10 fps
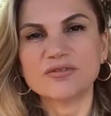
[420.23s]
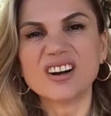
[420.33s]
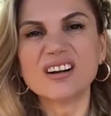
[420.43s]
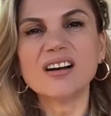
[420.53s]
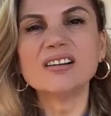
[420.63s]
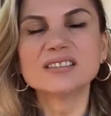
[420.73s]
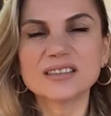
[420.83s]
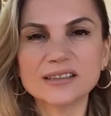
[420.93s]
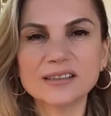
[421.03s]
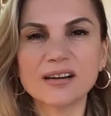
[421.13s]
vaka
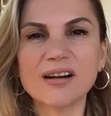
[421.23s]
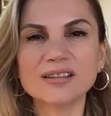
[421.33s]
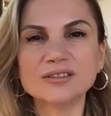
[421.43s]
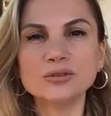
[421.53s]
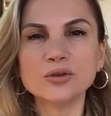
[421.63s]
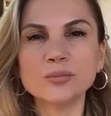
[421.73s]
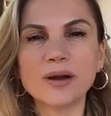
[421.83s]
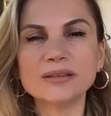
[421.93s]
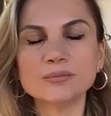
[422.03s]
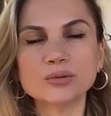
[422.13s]
sayıları artıyor.
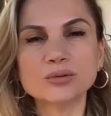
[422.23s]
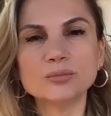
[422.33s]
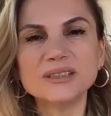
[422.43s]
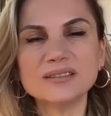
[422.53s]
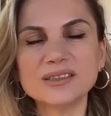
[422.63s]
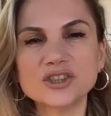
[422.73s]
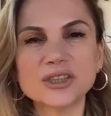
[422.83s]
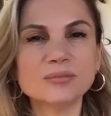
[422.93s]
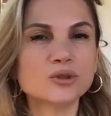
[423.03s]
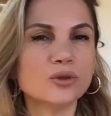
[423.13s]
Ben bunu
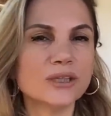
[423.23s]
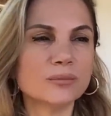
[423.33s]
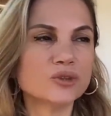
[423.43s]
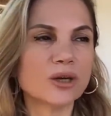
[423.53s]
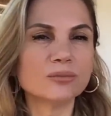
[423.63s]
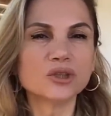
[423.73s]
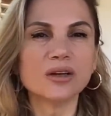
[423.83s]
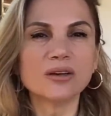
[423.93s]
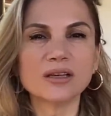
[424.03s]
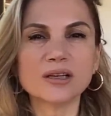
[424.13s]
bitireceğim, şöyle yapacağım,
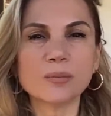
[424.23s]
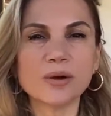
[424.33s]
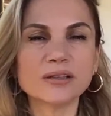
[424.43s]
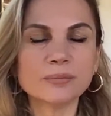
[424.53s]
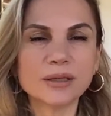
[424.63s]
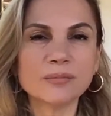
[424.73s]
Şangay kapandı